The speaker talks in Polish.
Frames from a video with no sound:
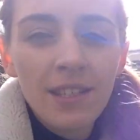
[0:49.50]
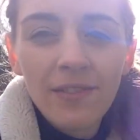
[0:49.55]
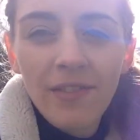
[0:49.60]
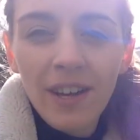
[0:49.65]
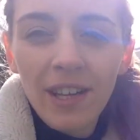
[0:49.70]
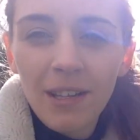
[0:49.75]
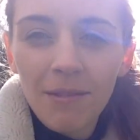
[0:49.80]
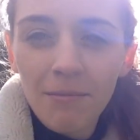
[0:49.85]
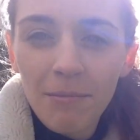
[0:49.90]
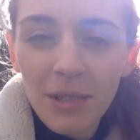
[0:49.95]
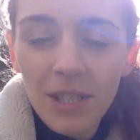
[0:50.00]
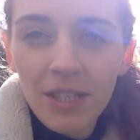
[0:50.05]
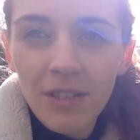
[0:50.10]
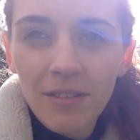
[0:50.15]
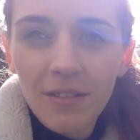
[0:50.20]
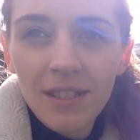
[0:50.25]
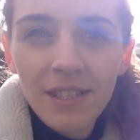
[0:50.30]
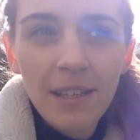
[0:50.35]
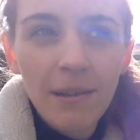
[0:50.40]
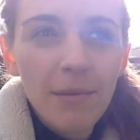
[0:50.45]
jest fajnym
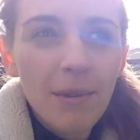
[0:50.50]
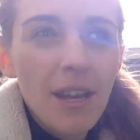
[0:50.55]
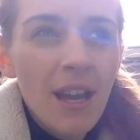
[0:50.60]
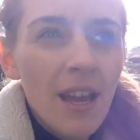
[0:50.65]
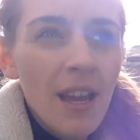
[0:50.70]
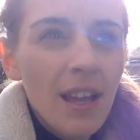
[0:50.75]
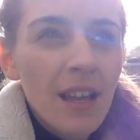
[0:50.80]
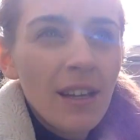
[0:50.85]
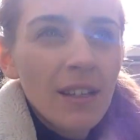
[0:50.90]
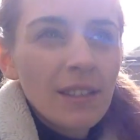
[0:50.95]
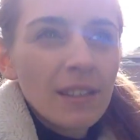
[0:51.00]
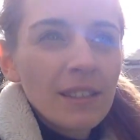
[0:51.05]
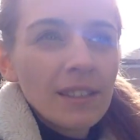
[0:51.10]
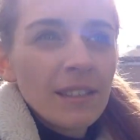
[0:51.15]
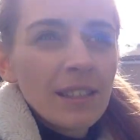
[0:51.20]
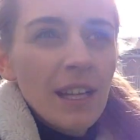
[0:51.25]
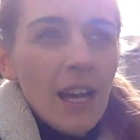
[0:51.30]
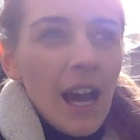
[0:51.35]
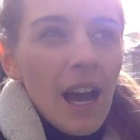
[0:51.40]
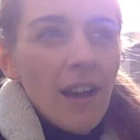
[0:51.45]
miesiącem.
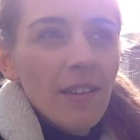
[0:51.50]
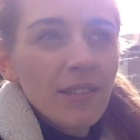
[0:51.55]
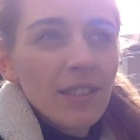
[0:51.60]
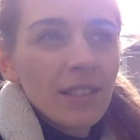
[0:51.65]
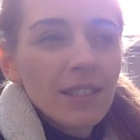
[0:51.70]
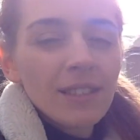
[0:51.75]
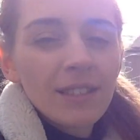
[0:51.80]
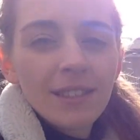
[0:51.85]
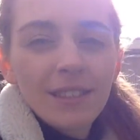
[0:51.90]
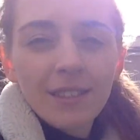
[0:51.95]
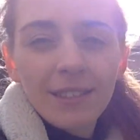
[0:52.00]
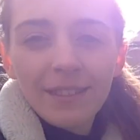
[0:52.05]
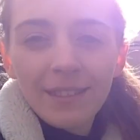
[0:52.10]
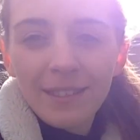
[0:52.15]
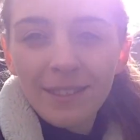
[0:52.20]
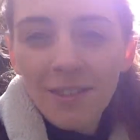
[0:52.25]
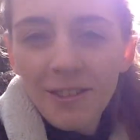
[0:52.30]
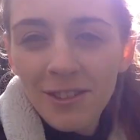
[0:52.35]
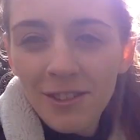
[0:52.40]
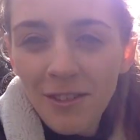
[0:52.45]
A więc,
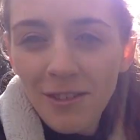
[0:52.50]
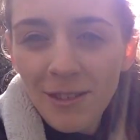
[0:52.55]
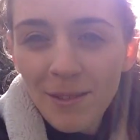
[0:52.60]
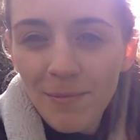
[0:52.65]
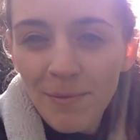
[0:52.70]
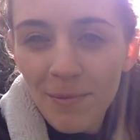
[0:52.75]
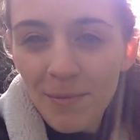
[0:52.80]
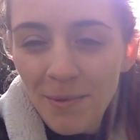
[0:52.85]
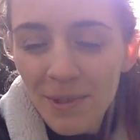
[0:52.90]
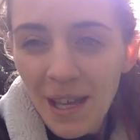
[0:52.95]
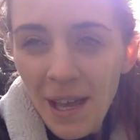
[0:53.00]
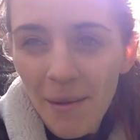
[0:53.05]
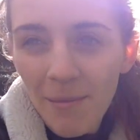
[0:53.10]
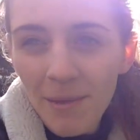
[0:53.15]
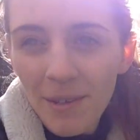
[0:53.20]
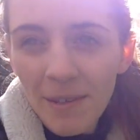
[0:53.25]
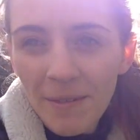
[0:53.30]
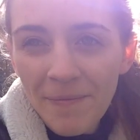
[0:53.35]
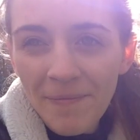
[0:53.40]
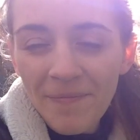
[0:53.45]
no co,
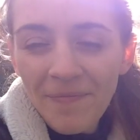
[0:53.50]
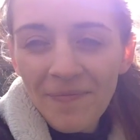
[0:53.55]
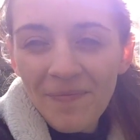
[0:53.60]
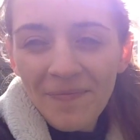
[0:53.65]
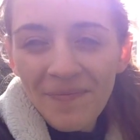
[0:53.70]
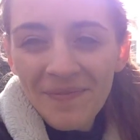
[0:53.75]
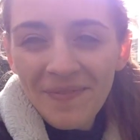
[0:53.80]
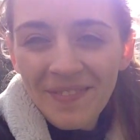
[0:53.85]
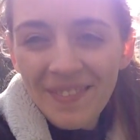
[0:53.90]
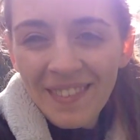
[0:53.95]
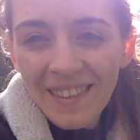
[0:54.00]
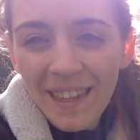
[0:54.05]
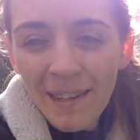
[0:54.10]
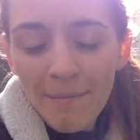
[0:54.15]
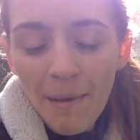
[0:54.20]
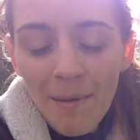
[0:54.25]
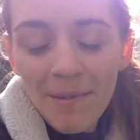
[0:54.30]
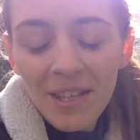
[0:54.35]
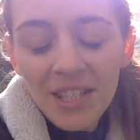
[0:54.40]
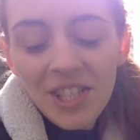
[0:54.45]
spróbujemy.
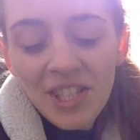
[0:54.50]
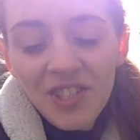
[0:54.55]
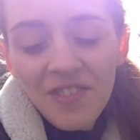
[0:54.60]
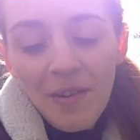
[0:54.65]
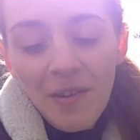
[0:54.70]
Mam nadzieję,